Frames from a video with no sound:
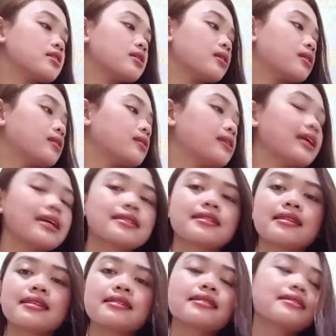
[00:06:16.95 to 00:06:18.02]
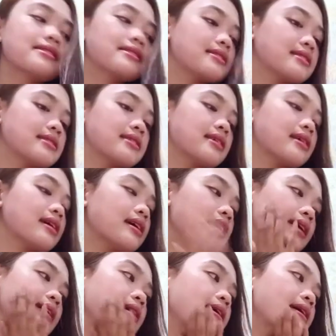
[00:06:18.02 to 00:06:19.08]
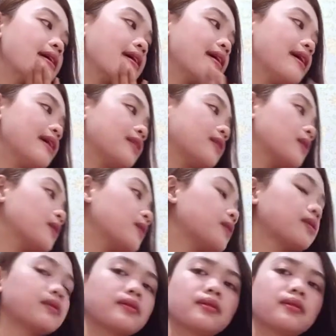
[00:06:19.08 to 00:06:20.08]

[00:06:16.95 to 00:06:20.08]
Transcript: So, next is, eto. Eto.